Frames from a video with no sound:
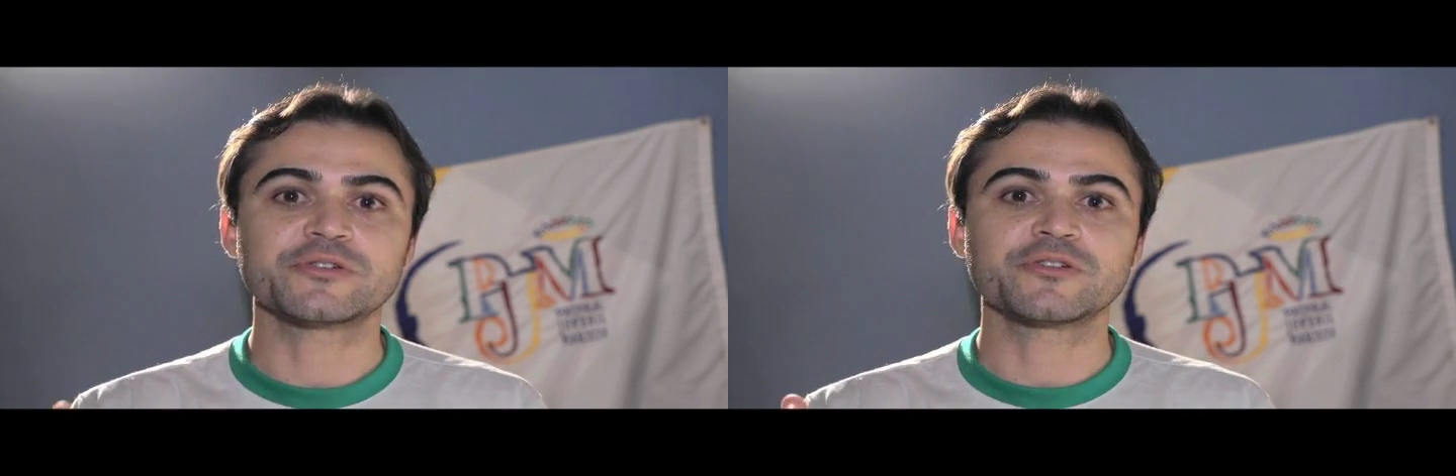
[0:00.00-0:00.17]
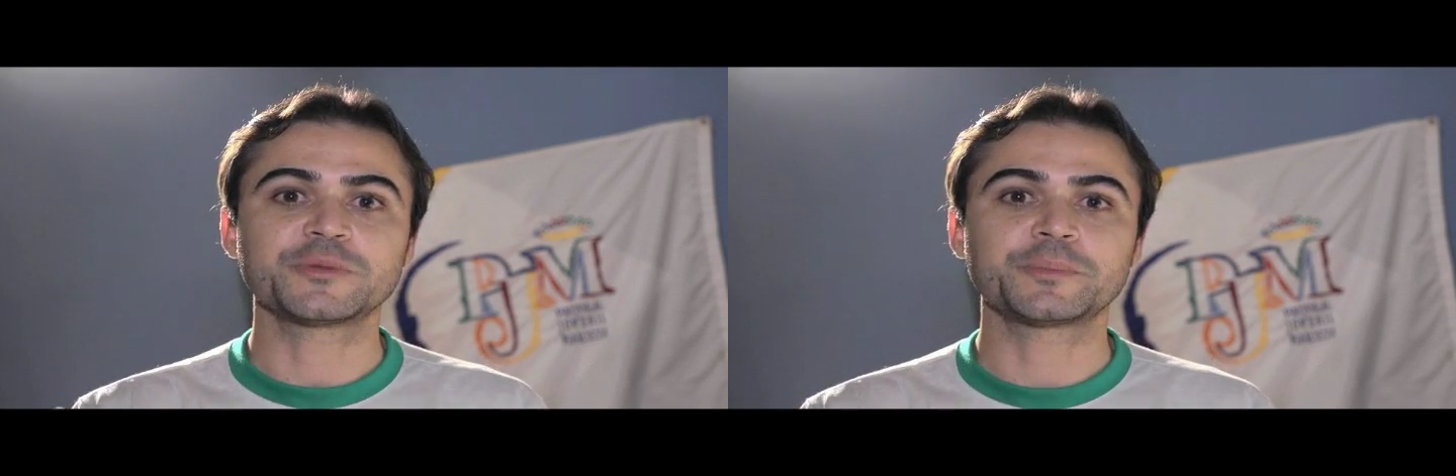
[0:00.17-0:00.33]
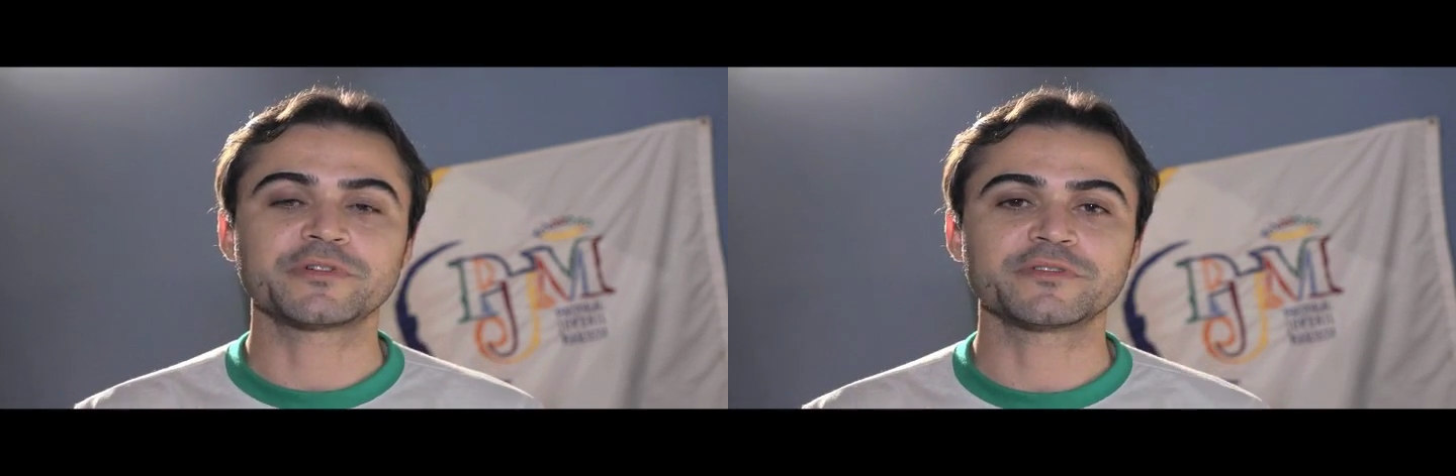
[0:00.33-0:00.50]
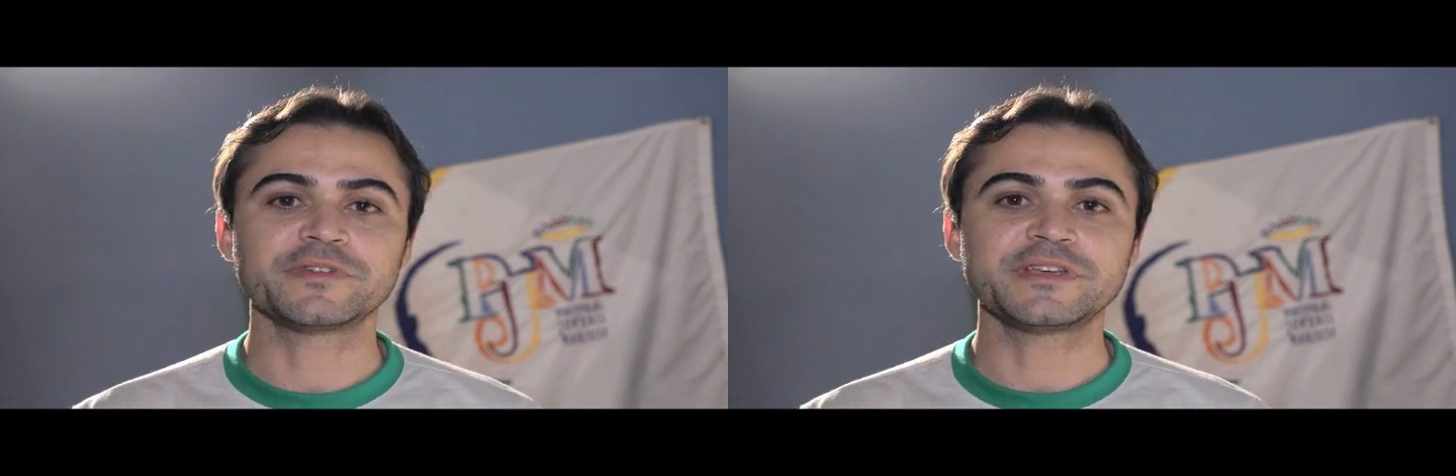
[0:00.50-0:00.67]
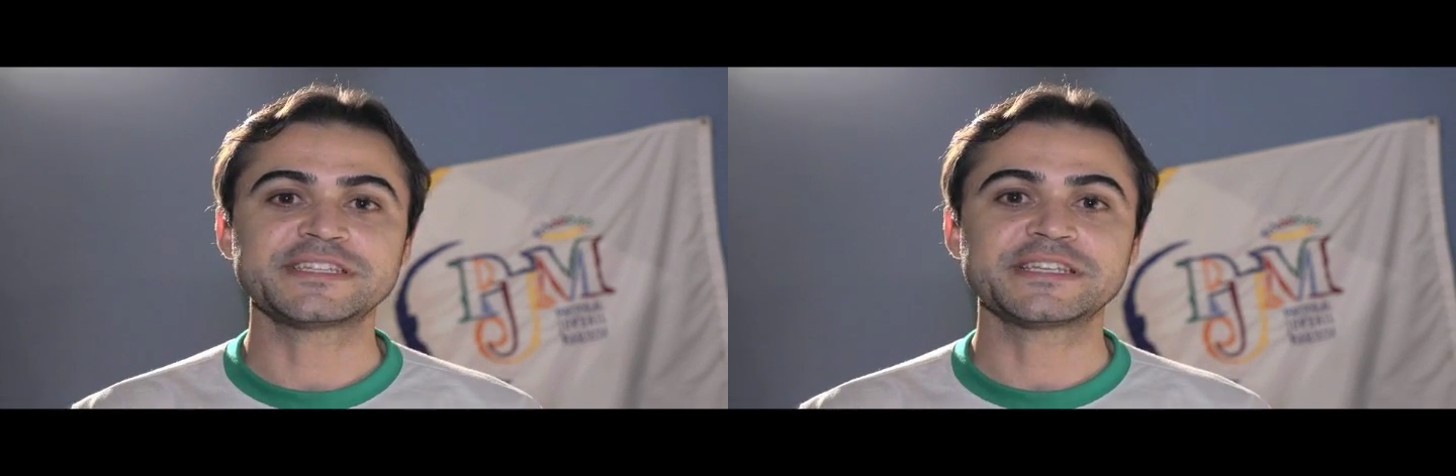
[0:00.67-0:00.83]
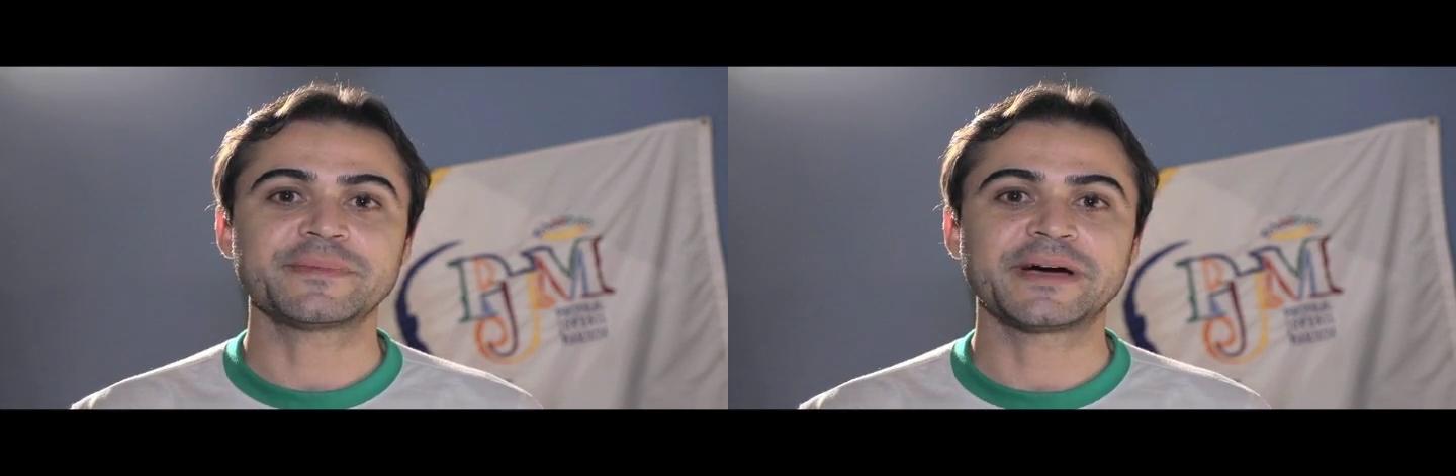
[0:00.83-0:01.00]
enquanto
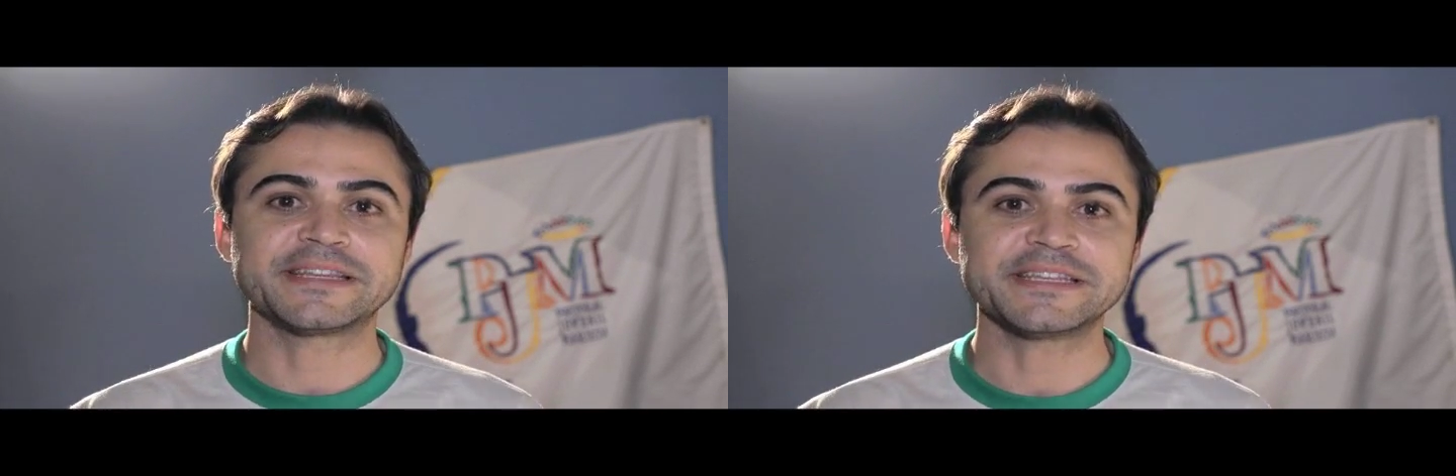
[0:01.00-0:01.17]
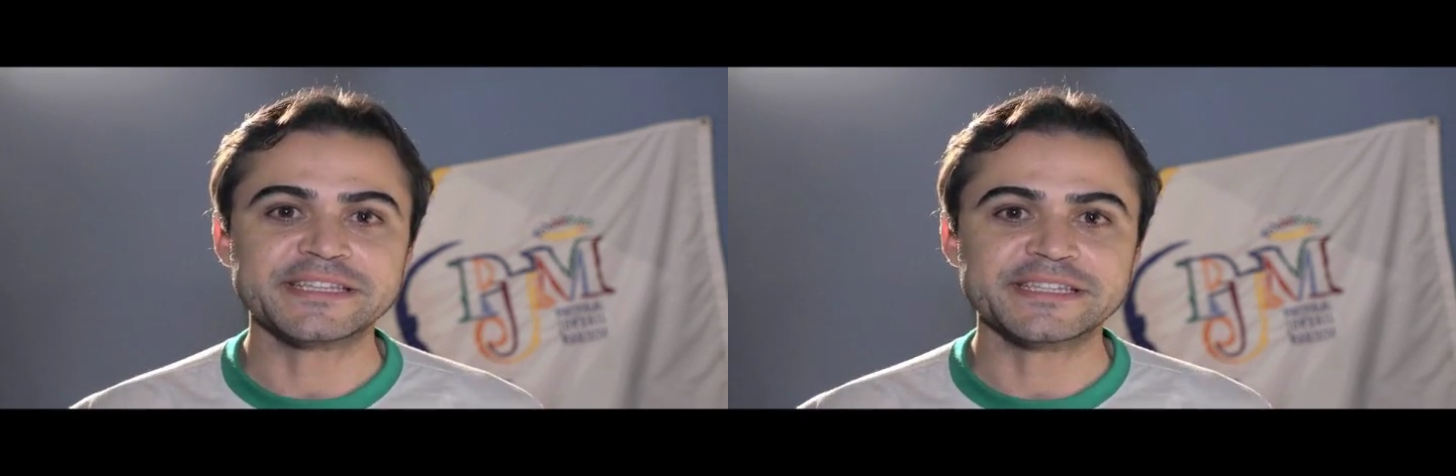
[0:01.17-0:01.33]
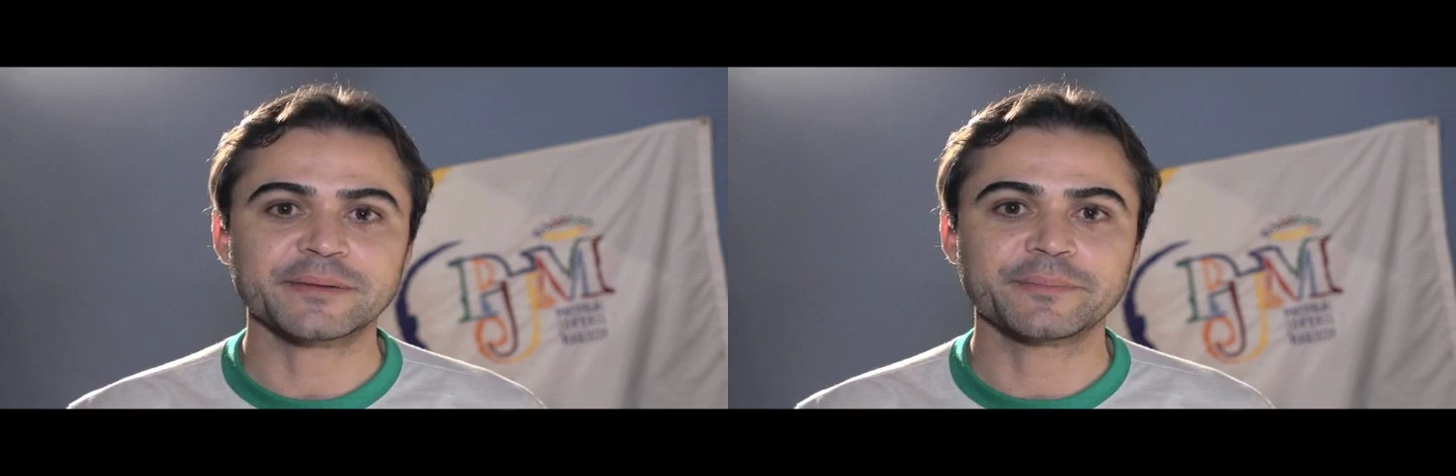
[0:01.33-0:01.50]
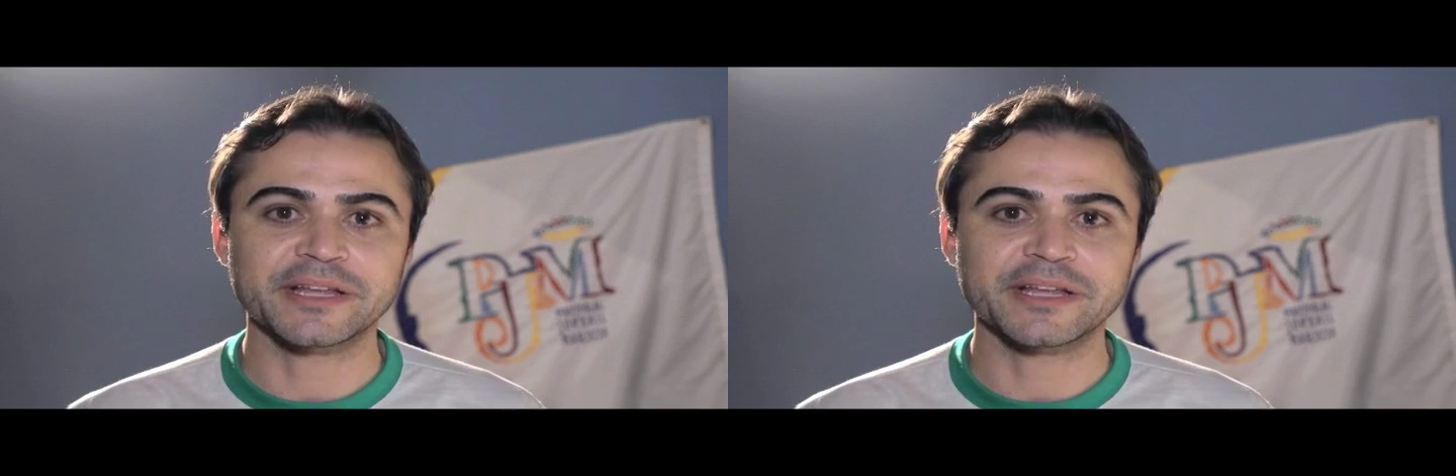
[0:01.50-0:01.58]
província marista